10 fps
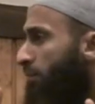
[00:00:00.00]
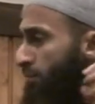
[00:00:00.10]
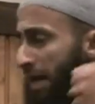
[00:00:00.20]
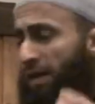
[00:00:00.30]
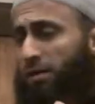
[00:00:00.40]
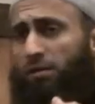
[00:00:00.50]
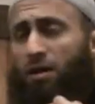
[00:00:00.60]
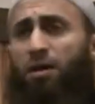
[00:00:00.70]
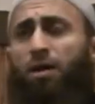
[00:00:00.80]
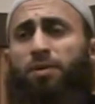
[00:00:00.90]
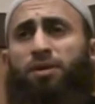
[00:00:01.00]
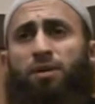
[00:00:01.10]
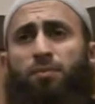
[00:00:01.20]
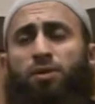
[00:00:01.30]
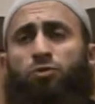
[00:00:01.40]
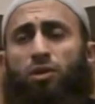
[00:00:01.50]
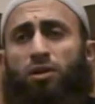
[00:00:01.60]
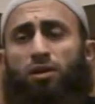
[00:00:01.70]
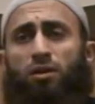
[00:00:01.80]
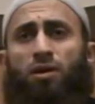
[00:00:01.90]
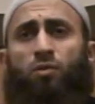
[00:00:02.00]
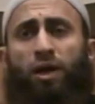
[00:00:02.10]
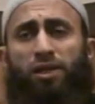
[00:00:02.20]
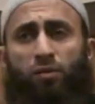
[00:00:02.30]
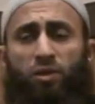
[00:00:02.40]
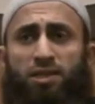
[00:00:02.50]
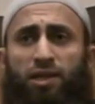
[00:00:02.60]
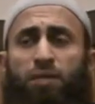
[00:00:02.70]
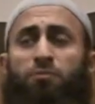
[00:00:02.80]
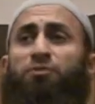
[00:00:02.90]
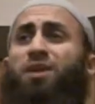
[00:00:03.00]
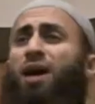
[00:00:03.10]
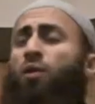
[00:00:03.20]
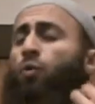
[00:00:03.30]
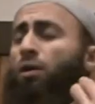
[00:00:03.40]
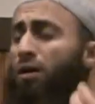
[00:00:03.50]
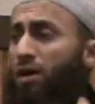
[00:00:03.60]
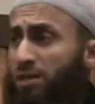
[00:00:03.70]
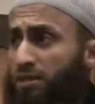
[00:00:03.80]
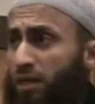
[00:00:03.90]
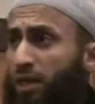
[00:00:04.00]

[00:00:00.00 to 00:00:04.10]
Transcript: بل رغب النبي صلى الله عليه وسلم في أوقات